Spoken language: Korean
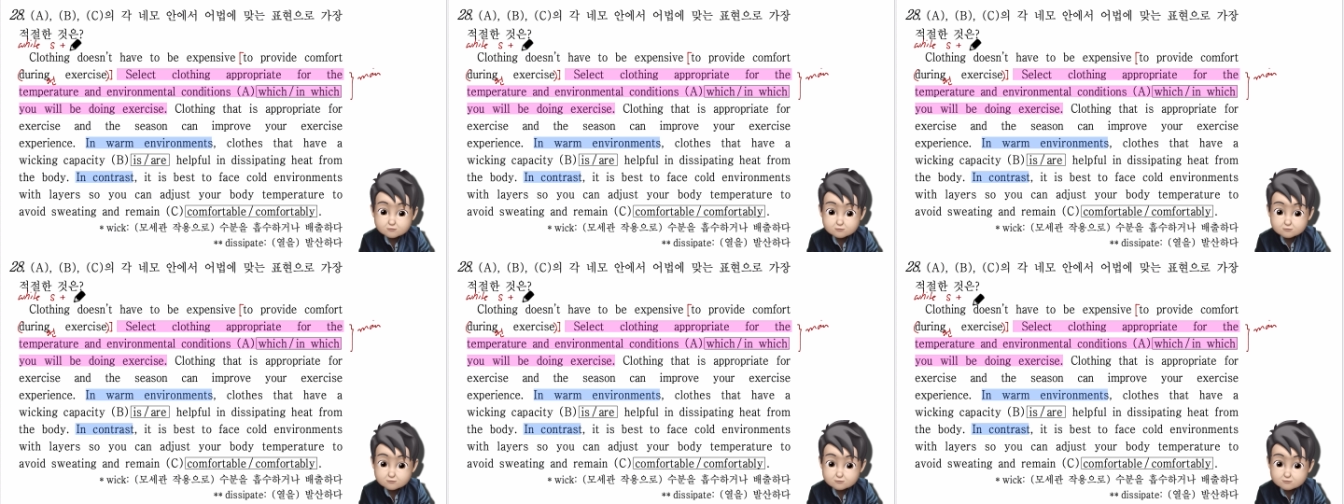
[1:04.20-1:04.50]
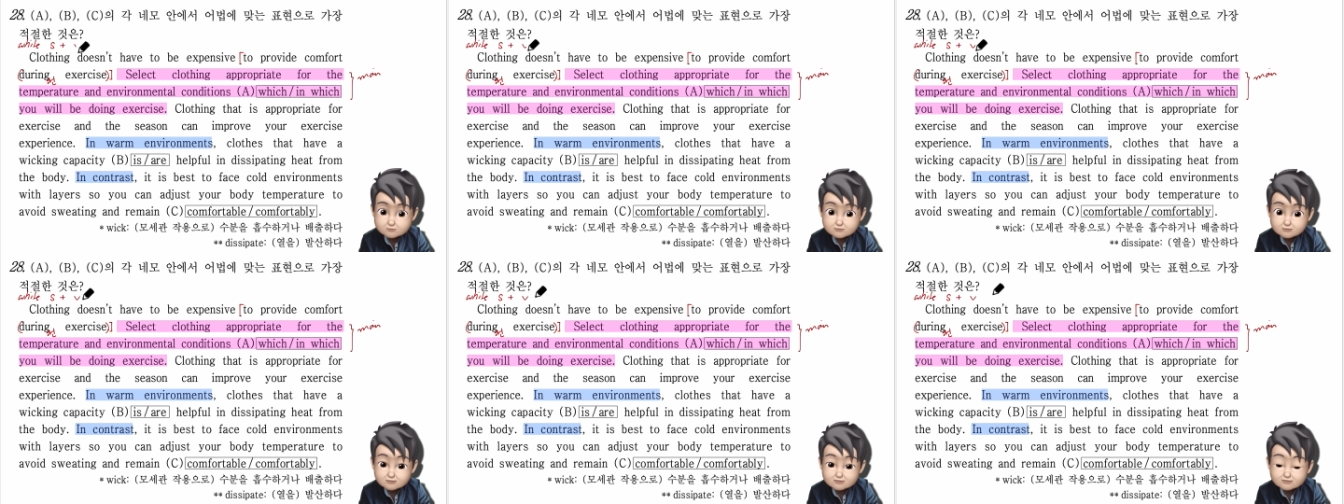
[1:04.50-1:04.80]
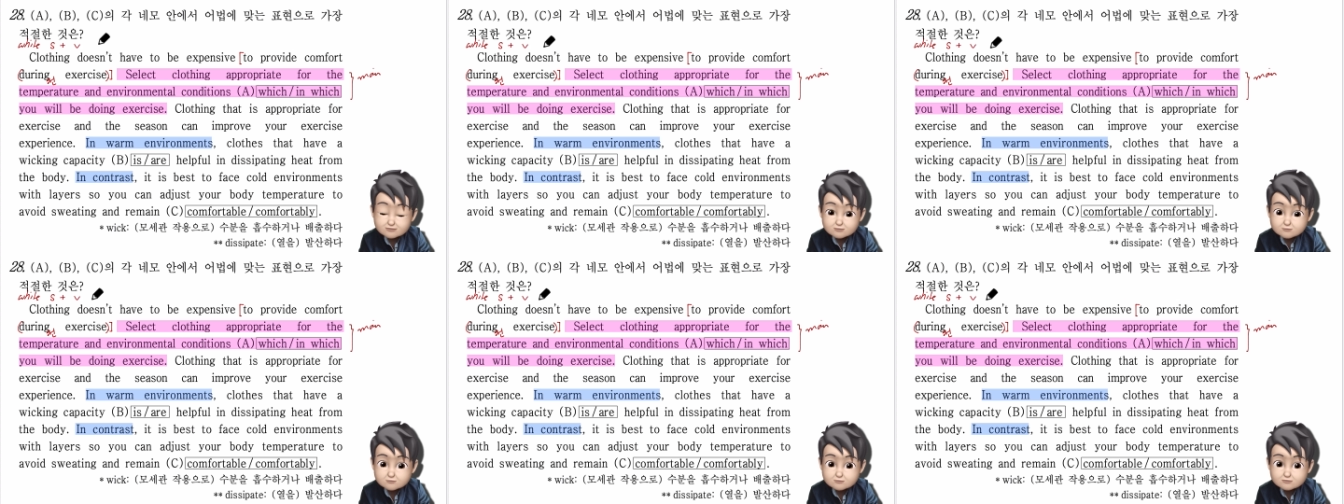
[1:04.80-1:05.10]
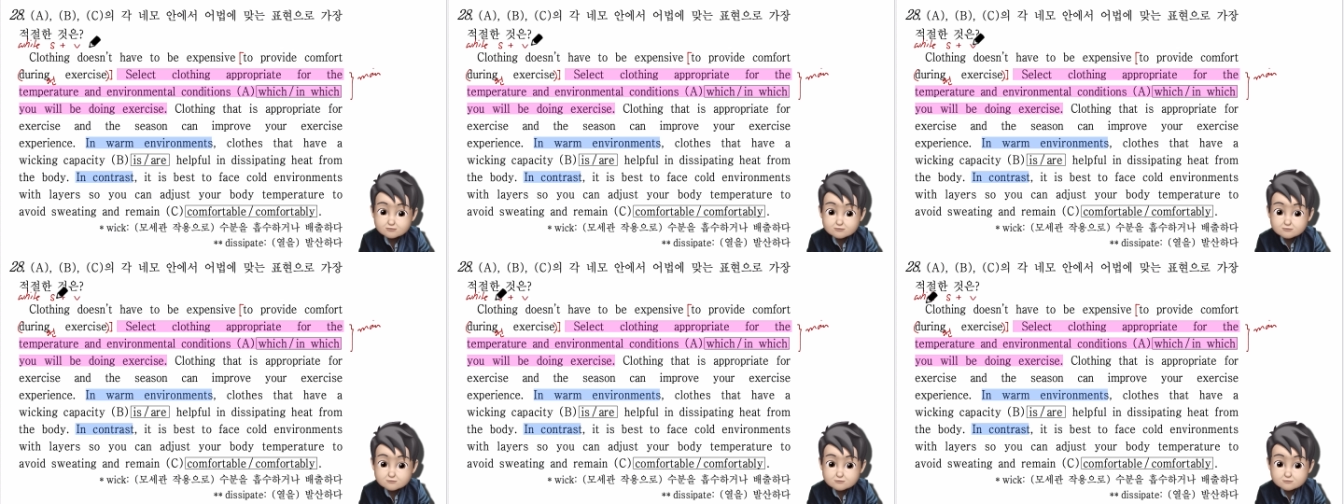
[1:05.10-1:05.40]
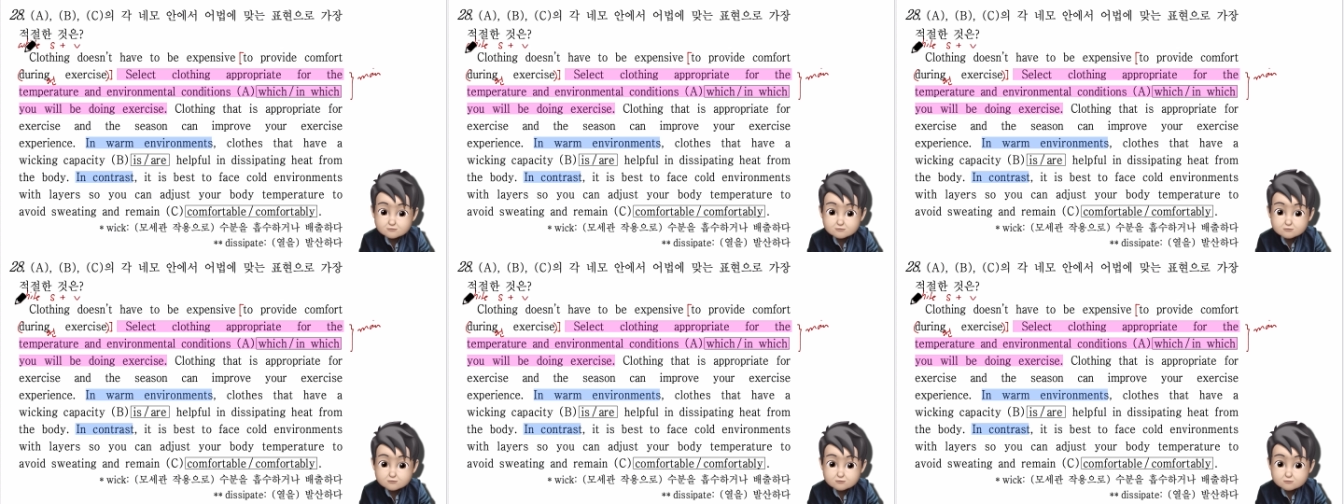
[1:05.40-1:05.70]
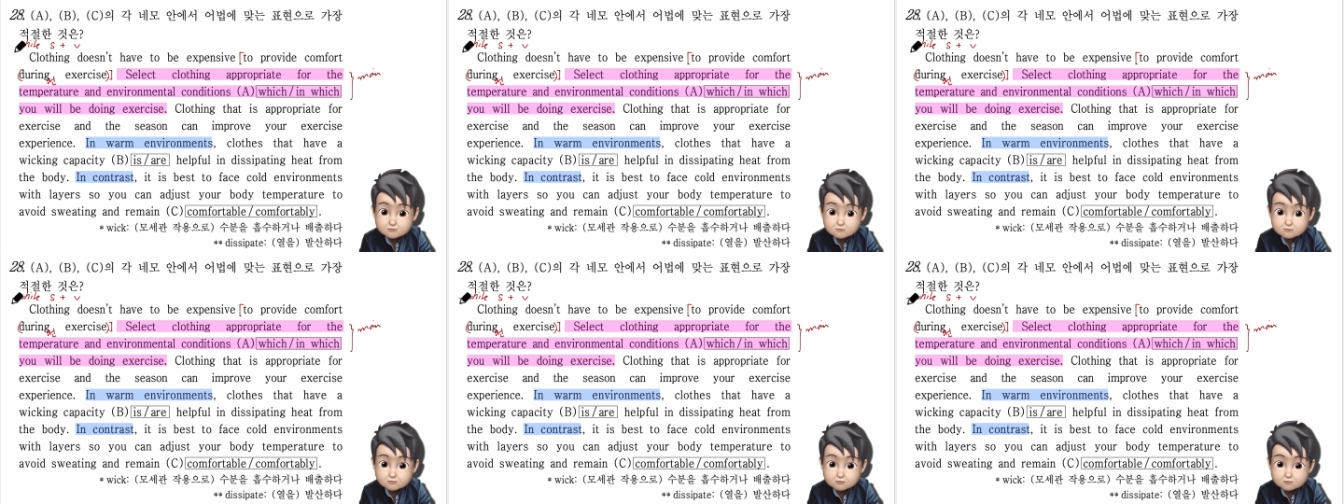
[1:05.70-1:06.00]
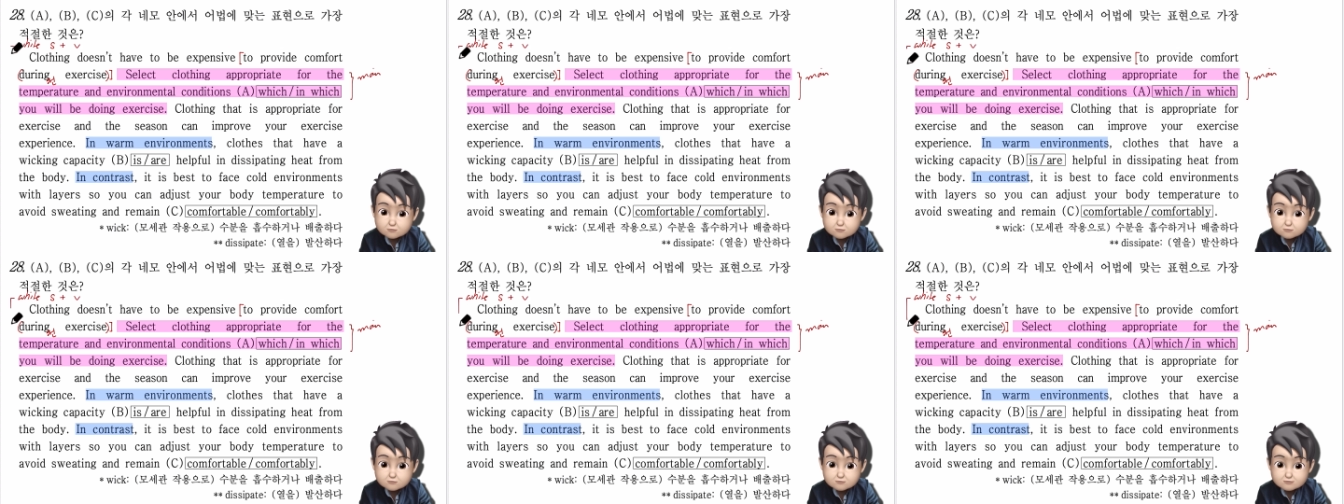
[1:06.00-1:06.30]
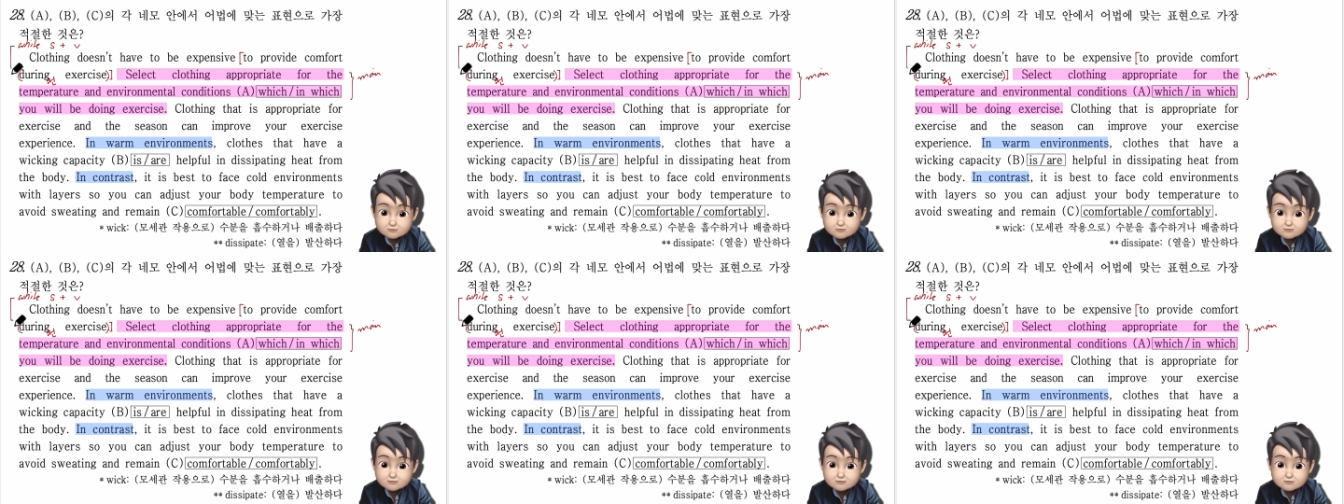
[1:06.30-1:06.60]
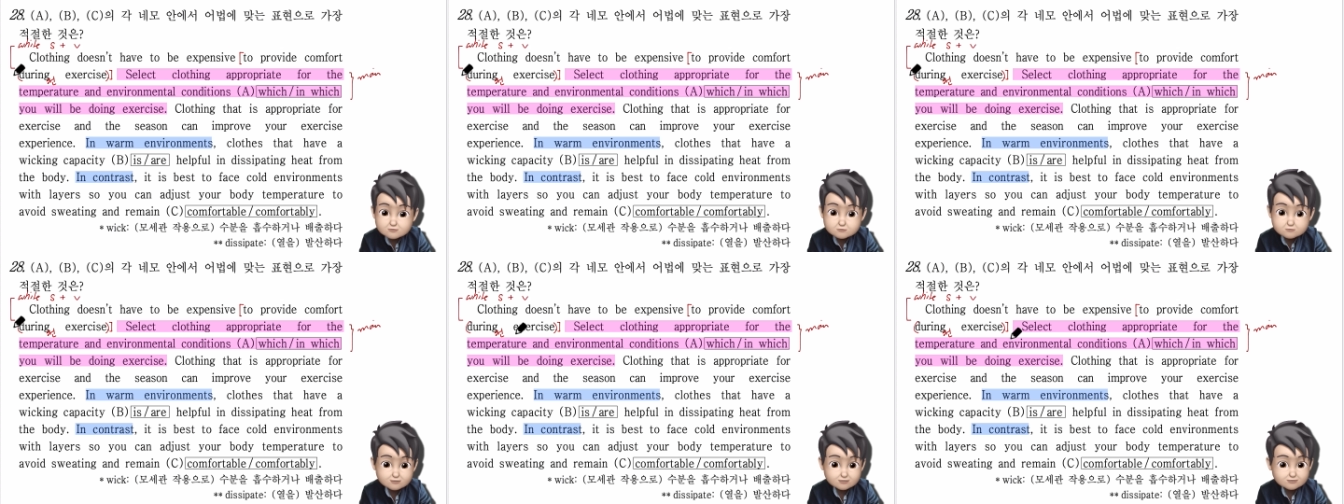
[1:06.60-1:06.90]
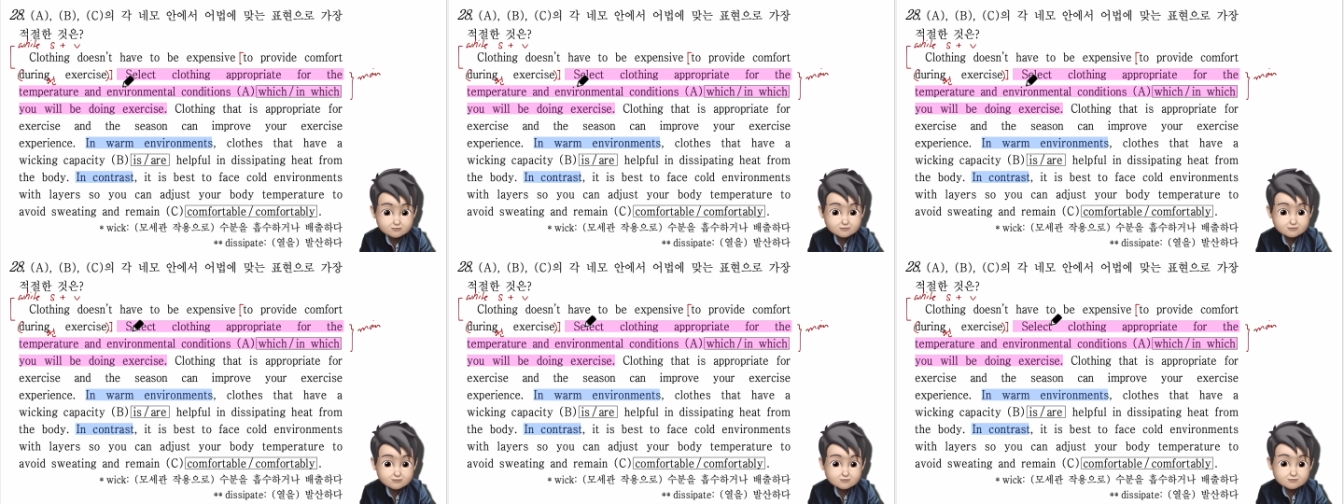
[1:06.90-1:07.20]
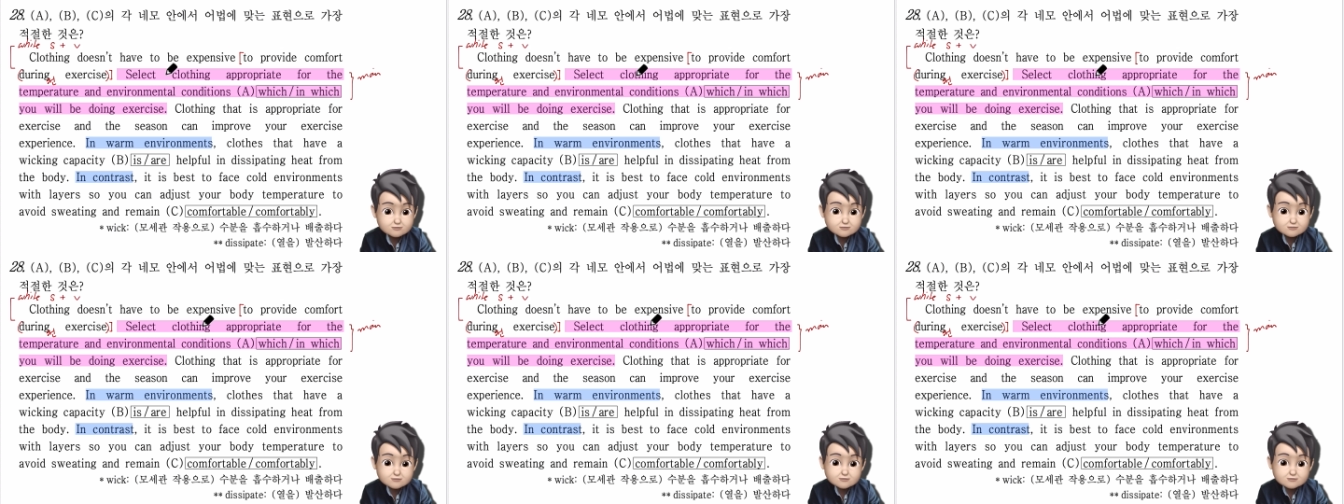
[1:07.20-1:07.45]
동사가 나온다는 거 어, 요거 체크해 놓으면 된다.